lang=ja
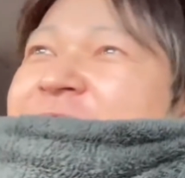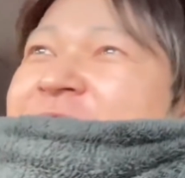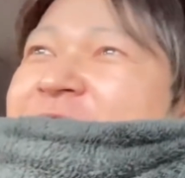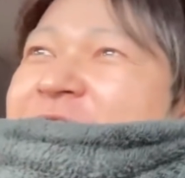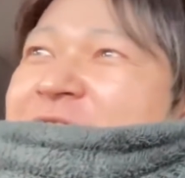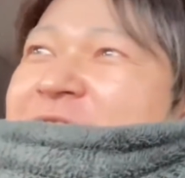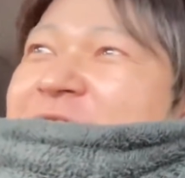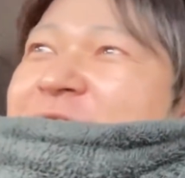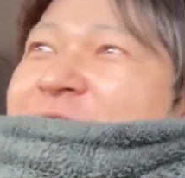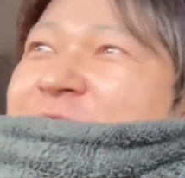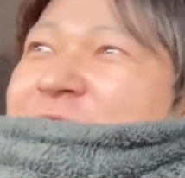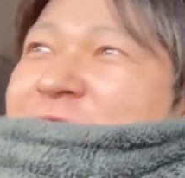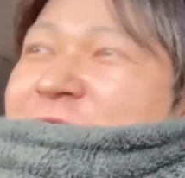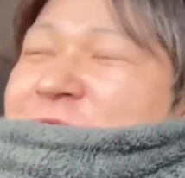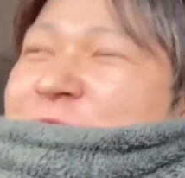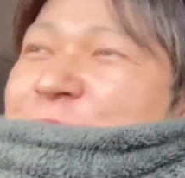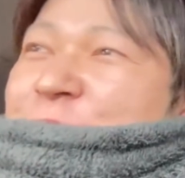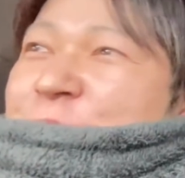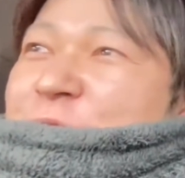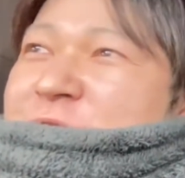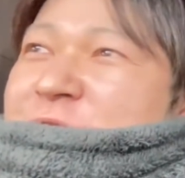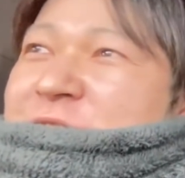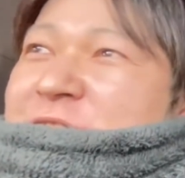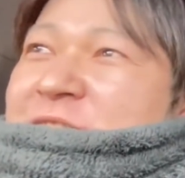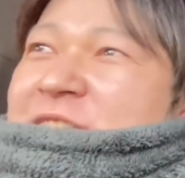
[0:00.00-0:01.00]
で、ずっと
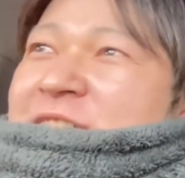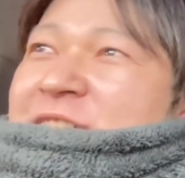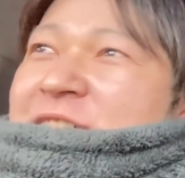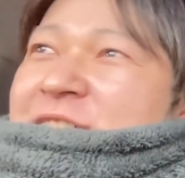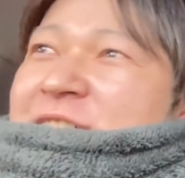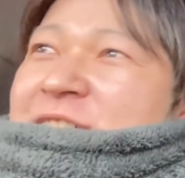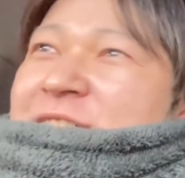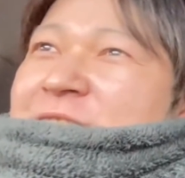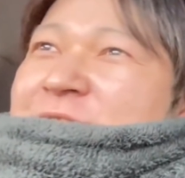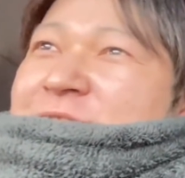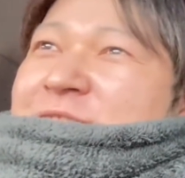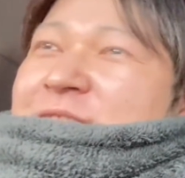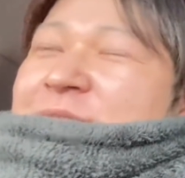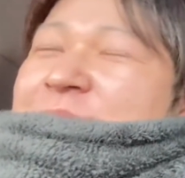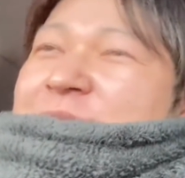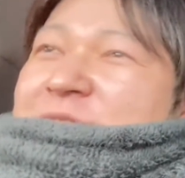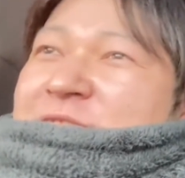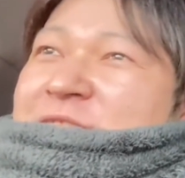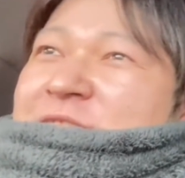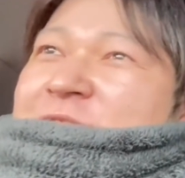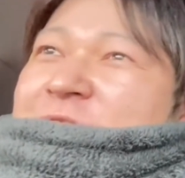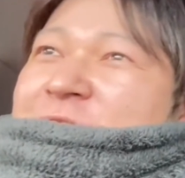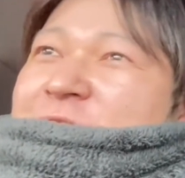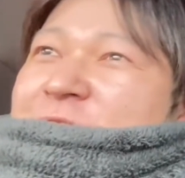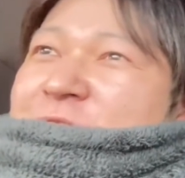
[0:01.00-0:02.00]
持って帰られるたび
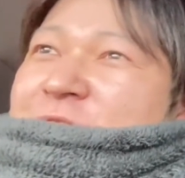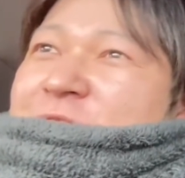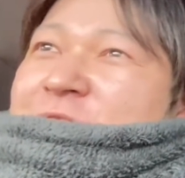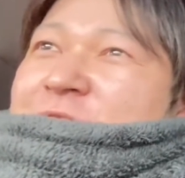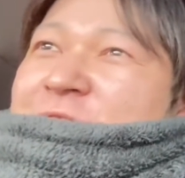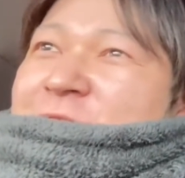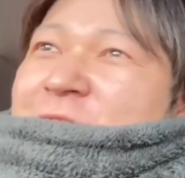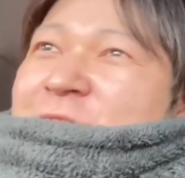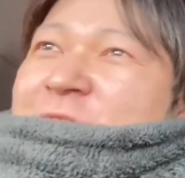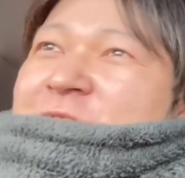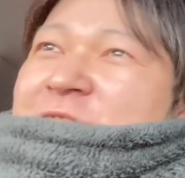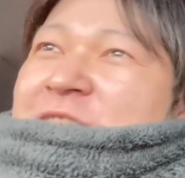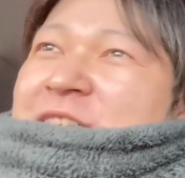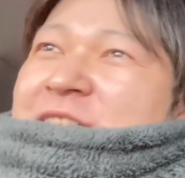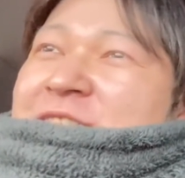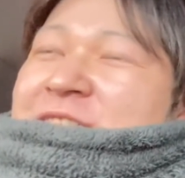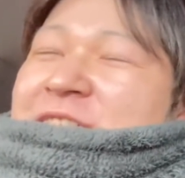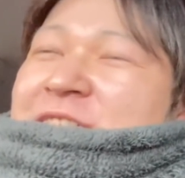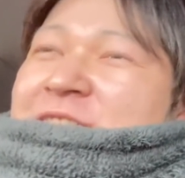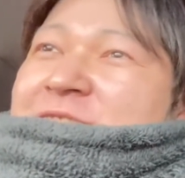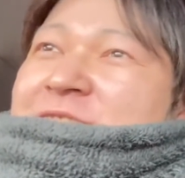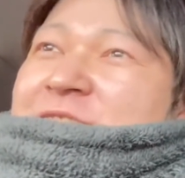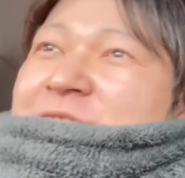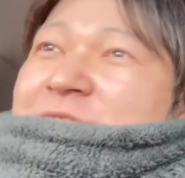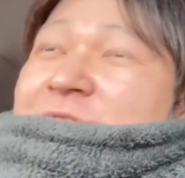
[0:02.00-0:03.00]
に、その都度再
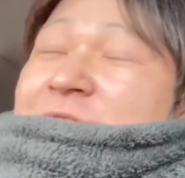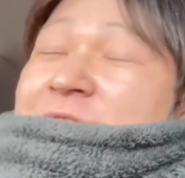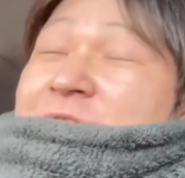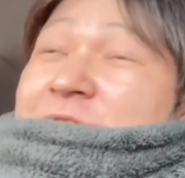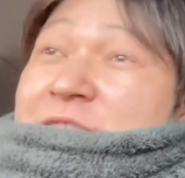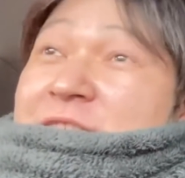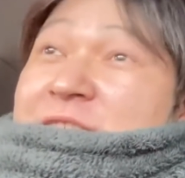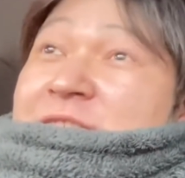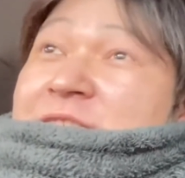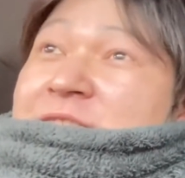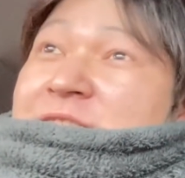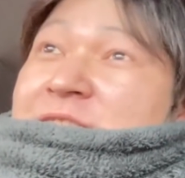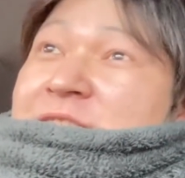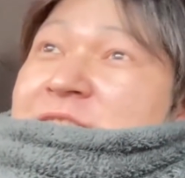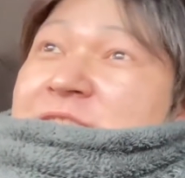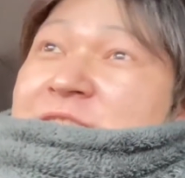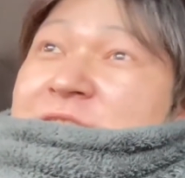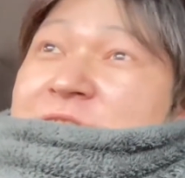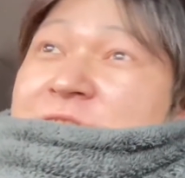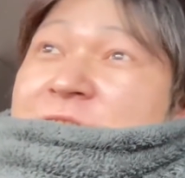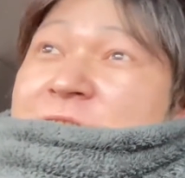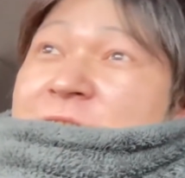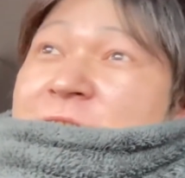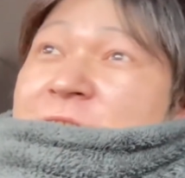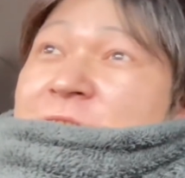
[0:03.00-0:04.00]
配達のね、
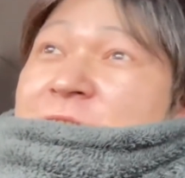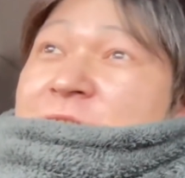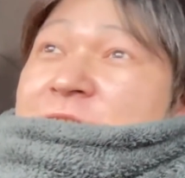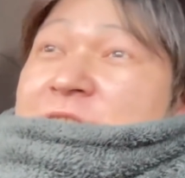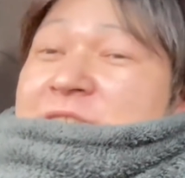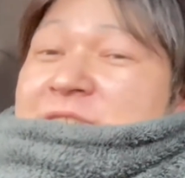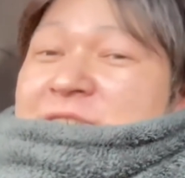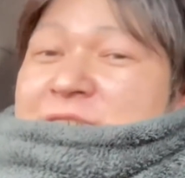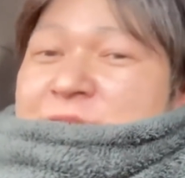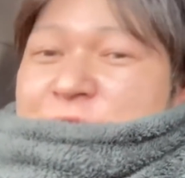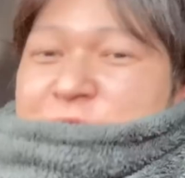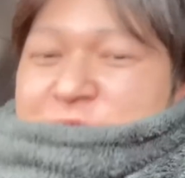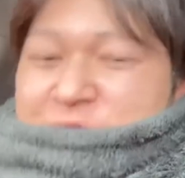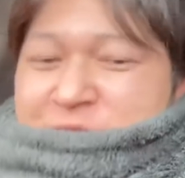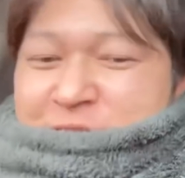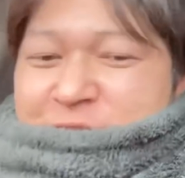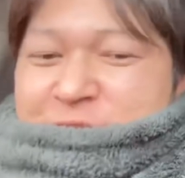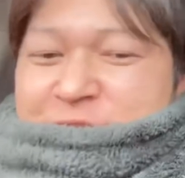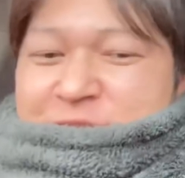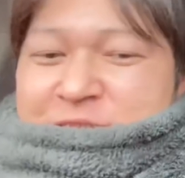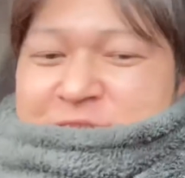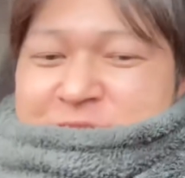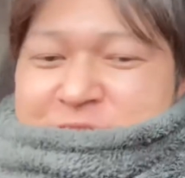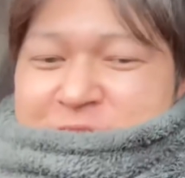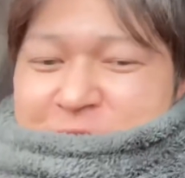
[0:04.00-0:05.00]
お願いをして
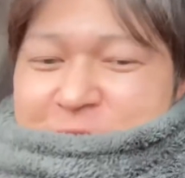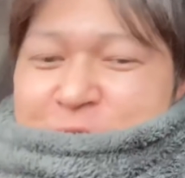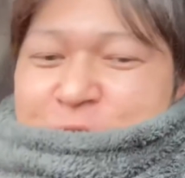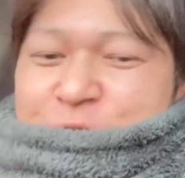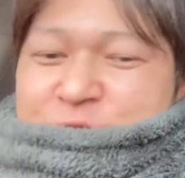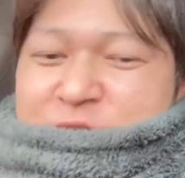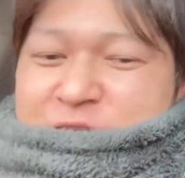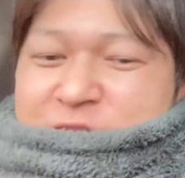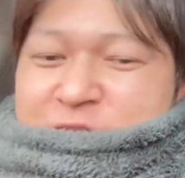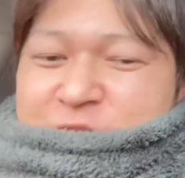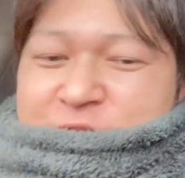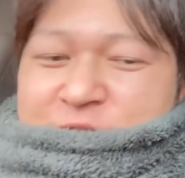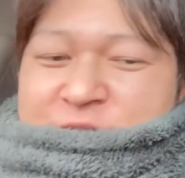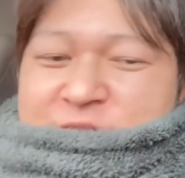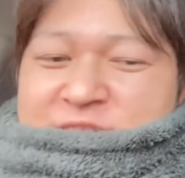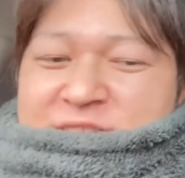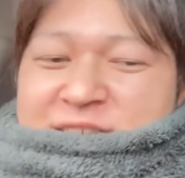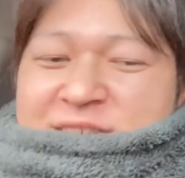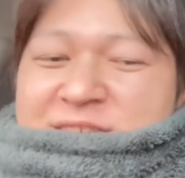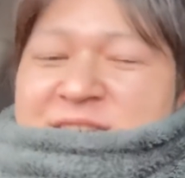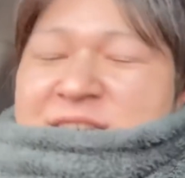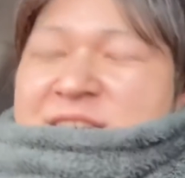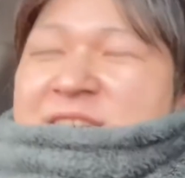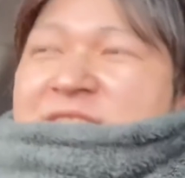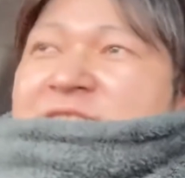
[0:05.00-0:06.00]
るんですけど、で、その
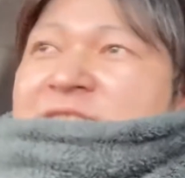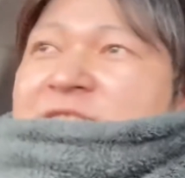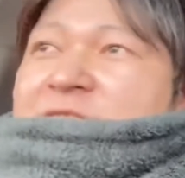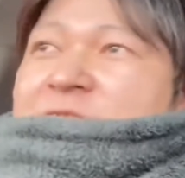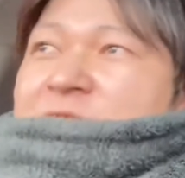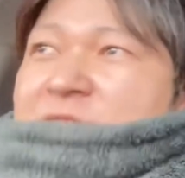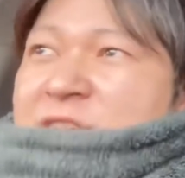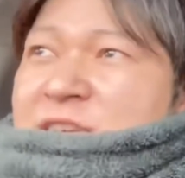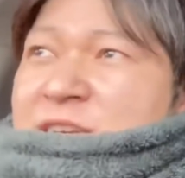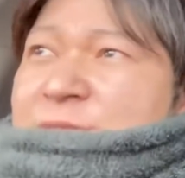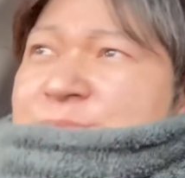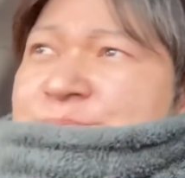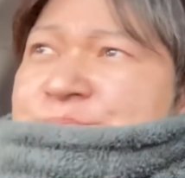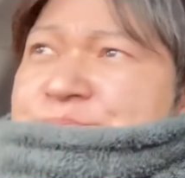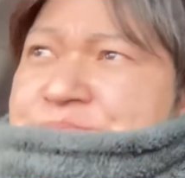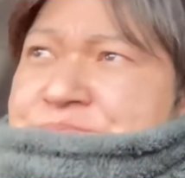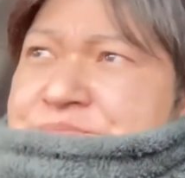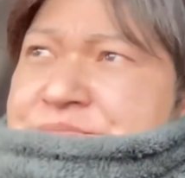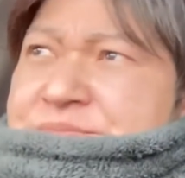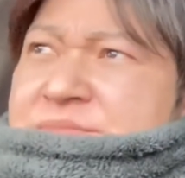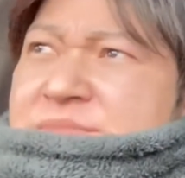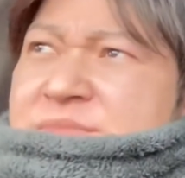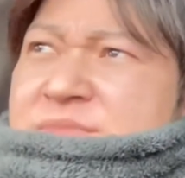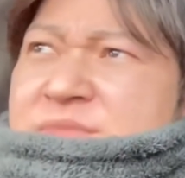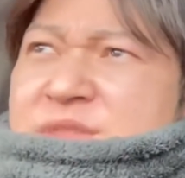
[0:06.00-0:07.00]
再配達で、
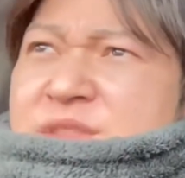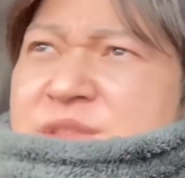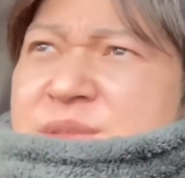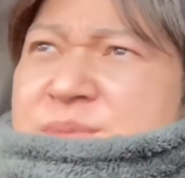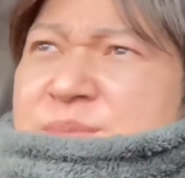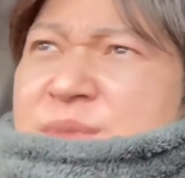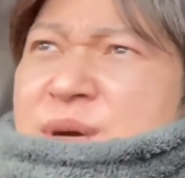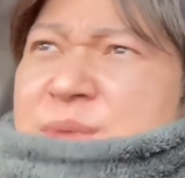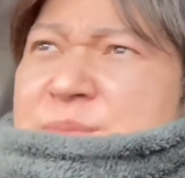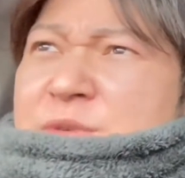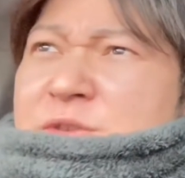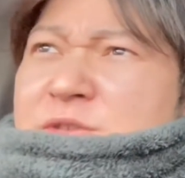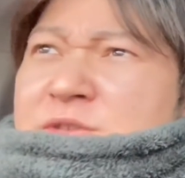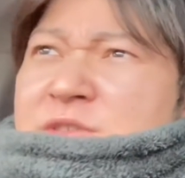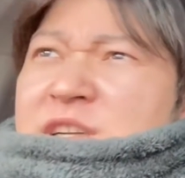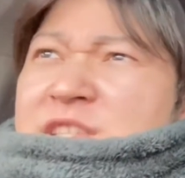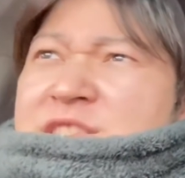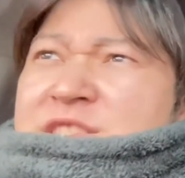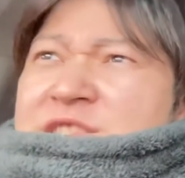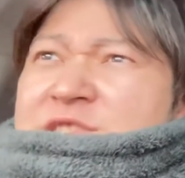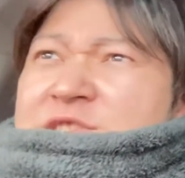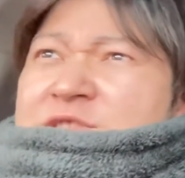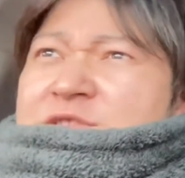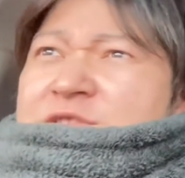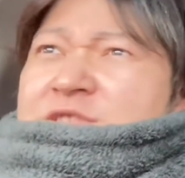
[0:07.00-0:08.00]
まあ僕が
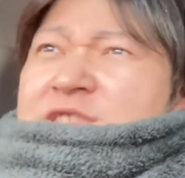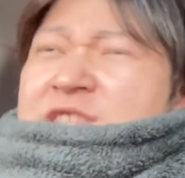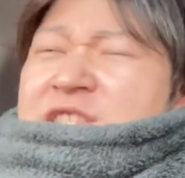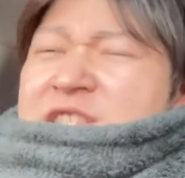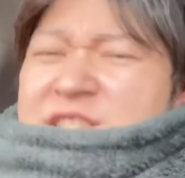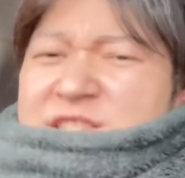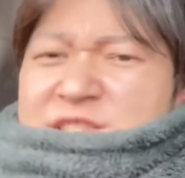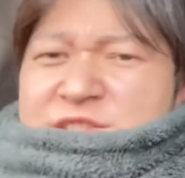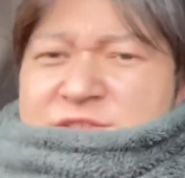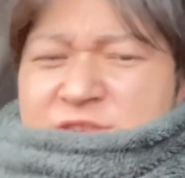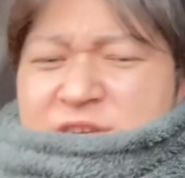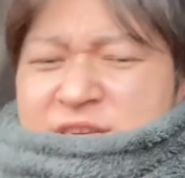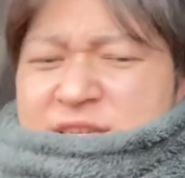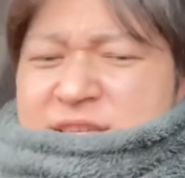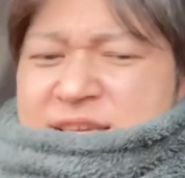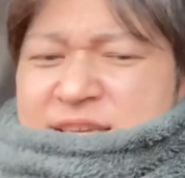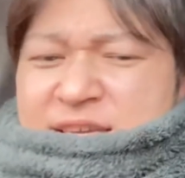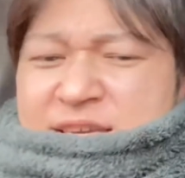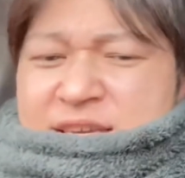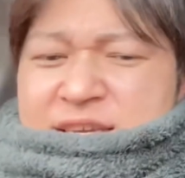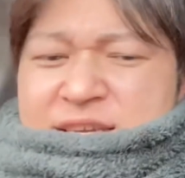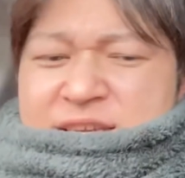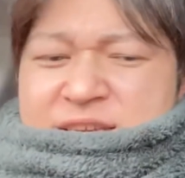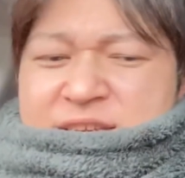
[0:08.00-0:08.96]
1921とかで、